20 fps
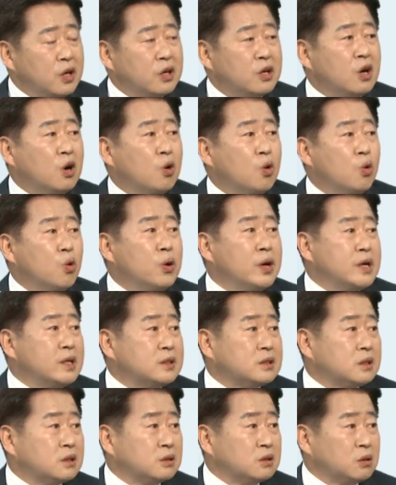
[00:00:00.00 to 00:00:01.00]
경우에
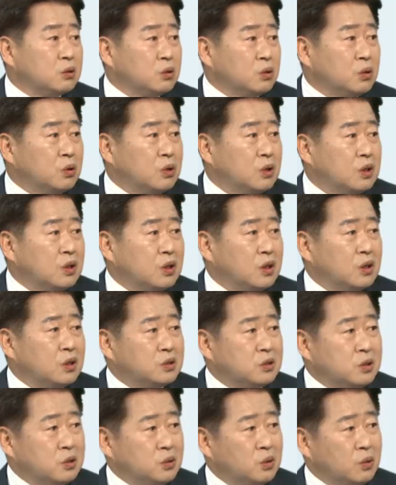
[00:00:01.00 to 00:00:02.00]
있어서도 어,
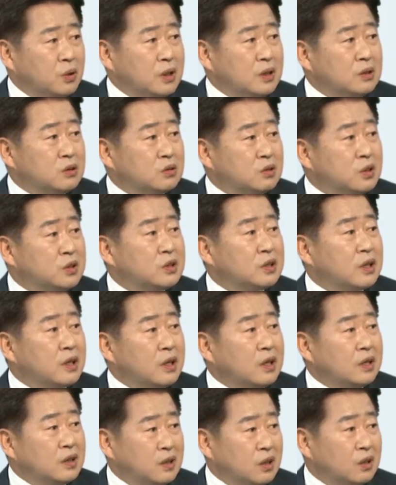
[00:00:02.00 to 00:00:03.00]
저희도가
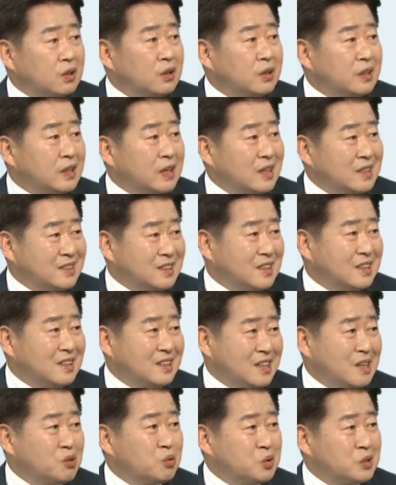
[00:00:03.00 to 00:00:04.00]
최적의 여건이라는
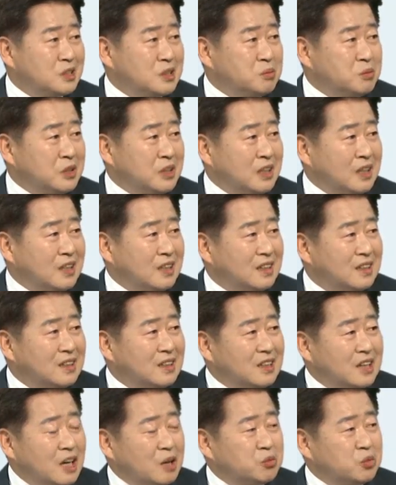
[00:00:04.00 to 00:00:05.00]
생각을 갖고 있습니다.
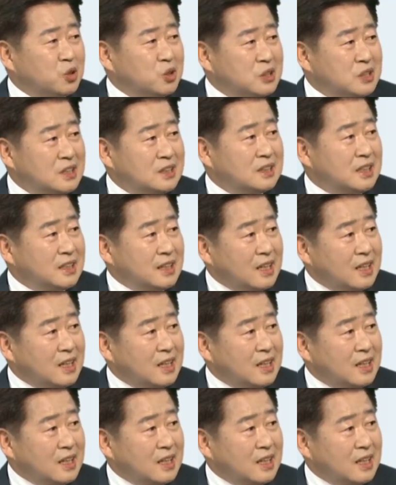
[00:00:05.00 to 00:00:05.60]
앞으로 실사